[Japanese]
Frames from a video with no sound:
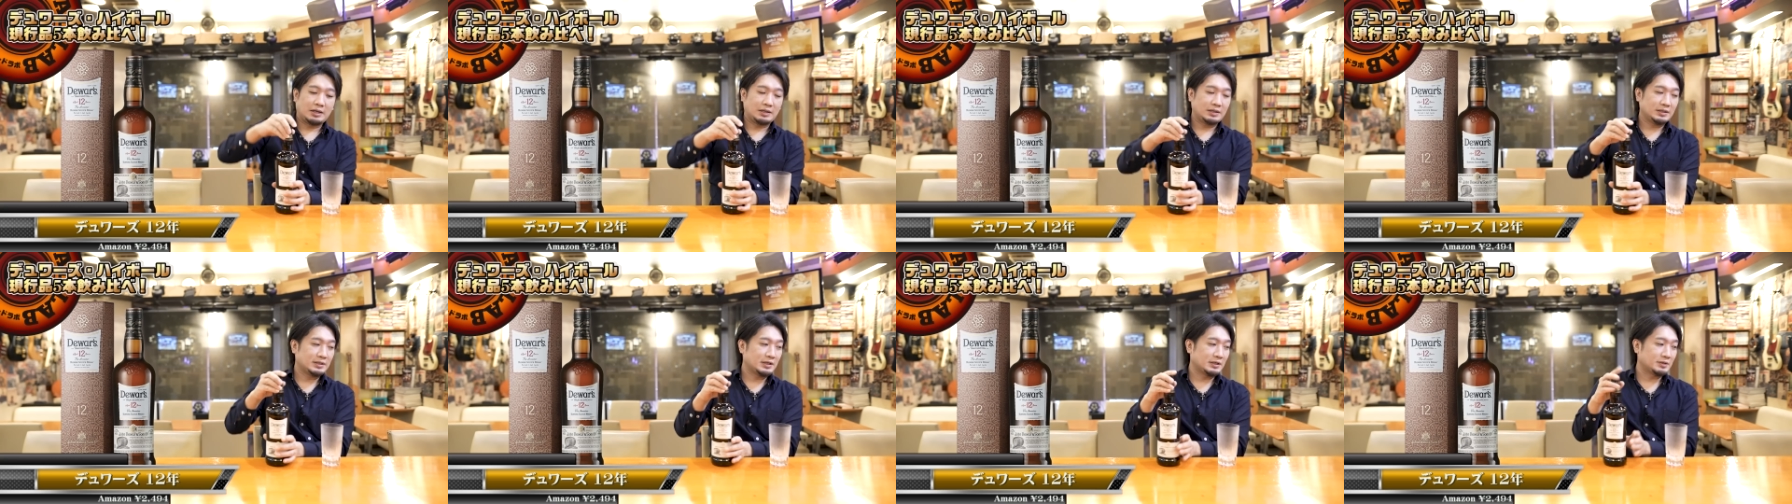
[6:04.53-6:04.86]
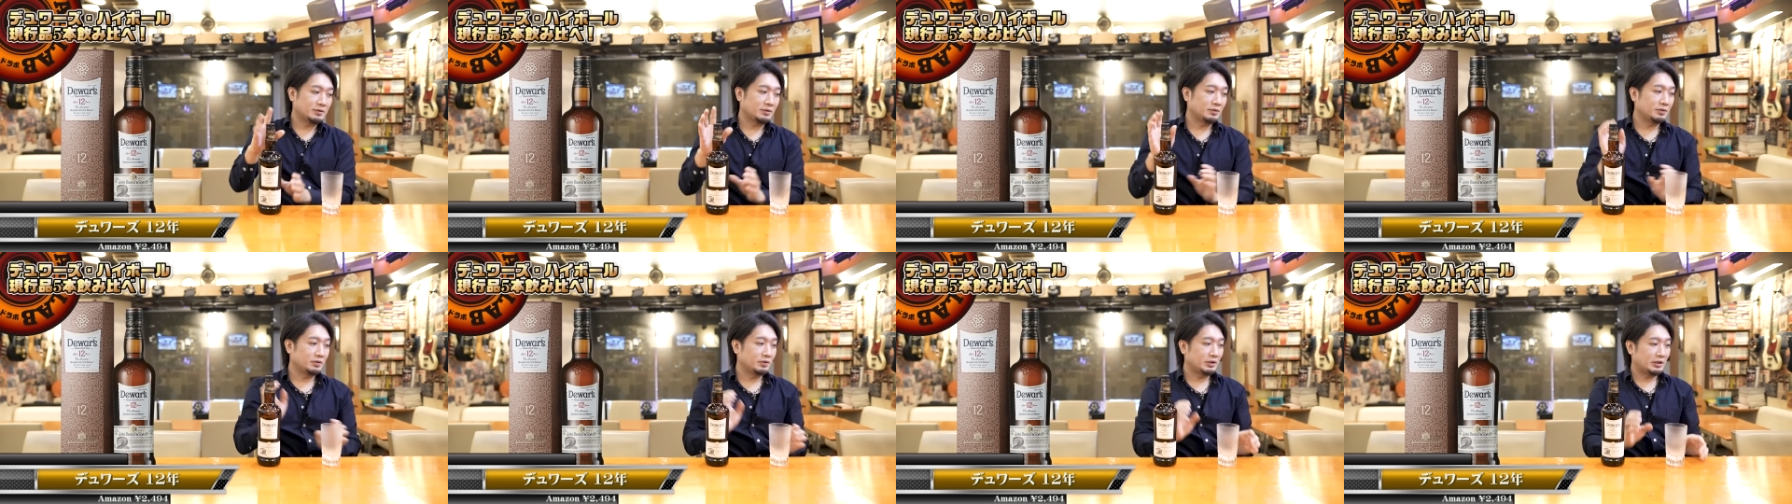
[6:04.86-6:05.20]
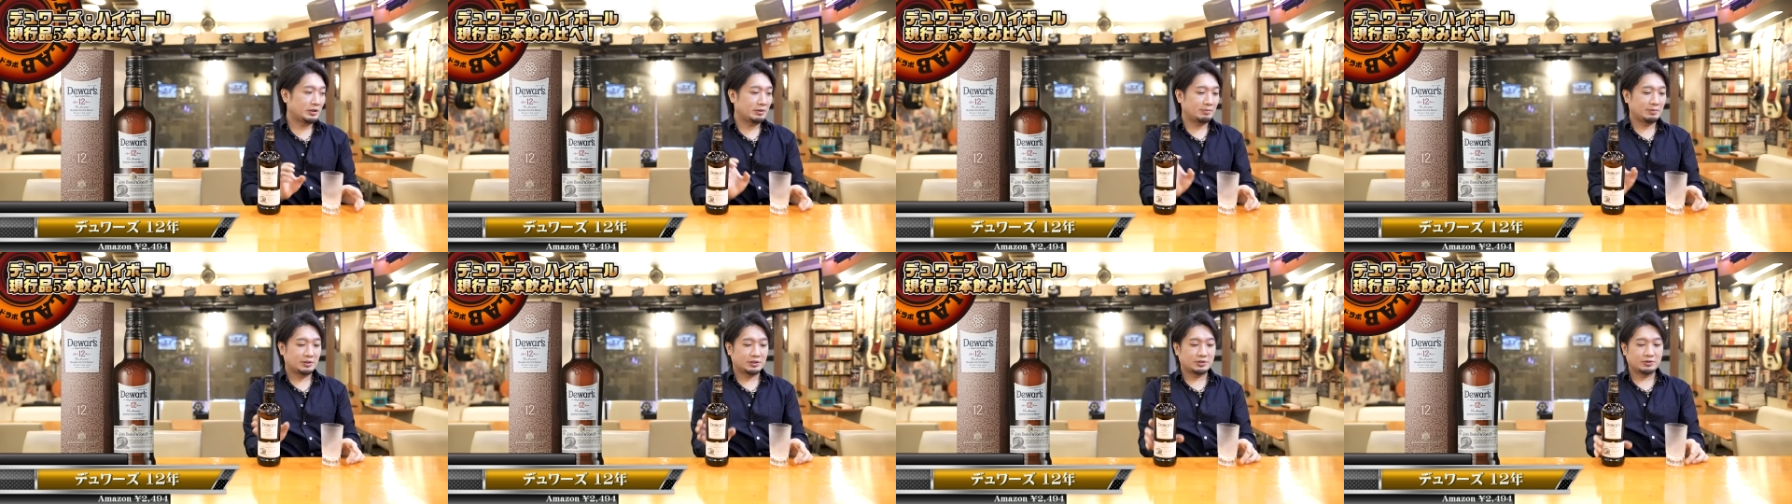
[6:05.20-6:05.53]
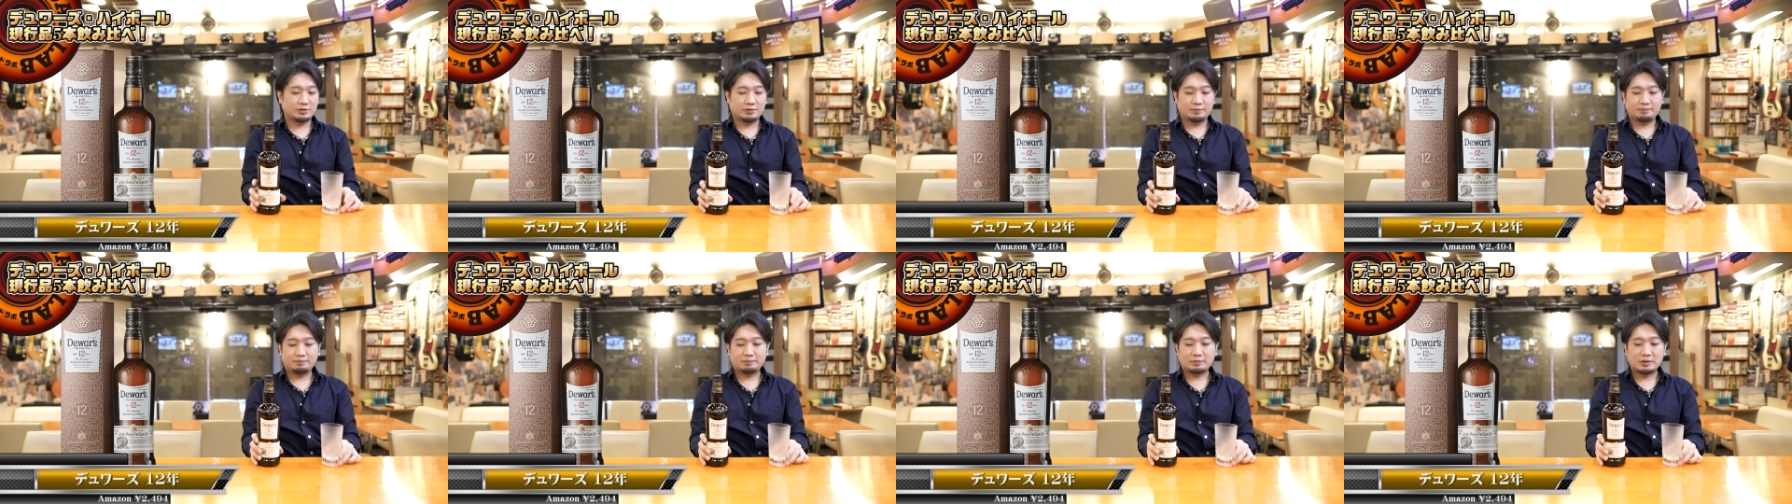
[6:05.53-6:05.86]
早速飲んでいきま
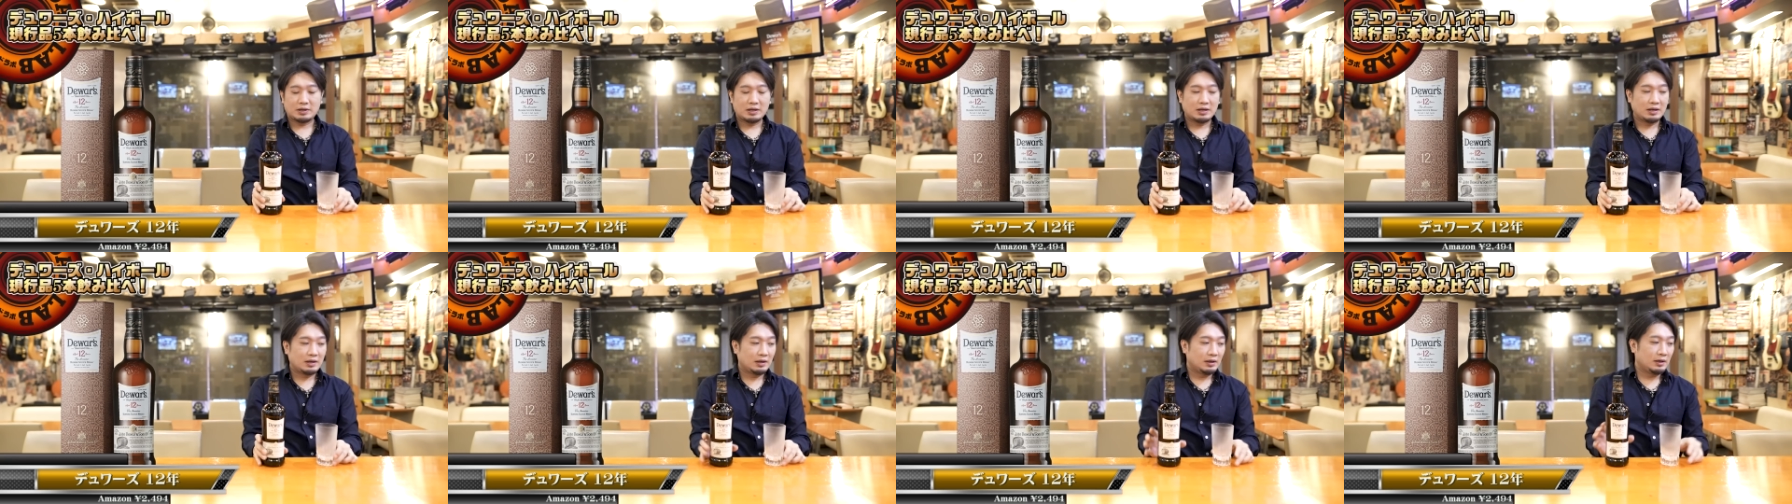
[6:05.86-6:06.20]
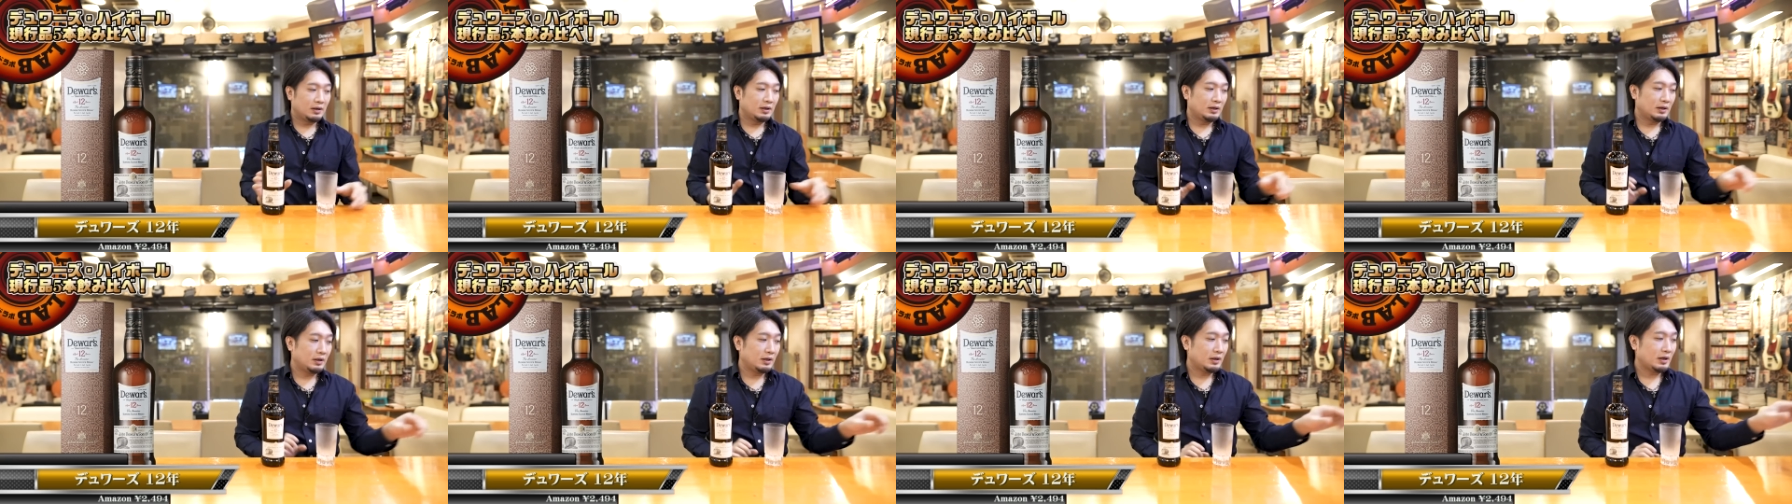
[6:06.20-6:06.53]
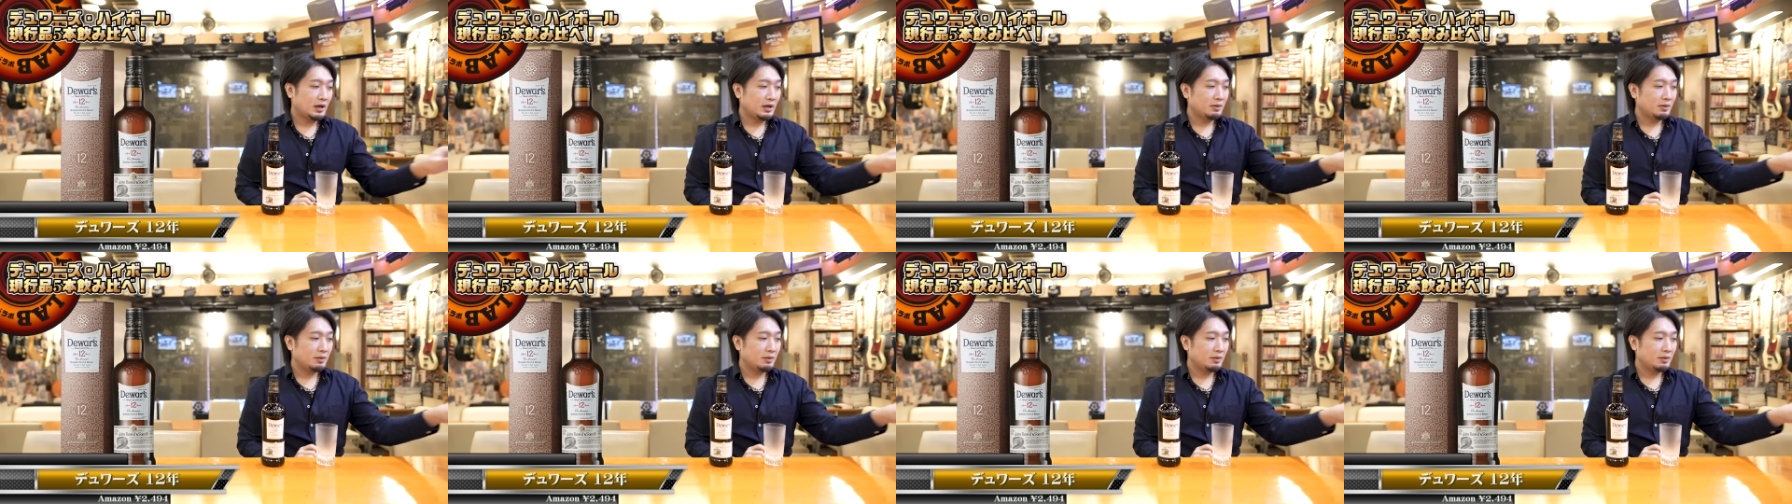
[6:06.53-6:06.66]
しょう。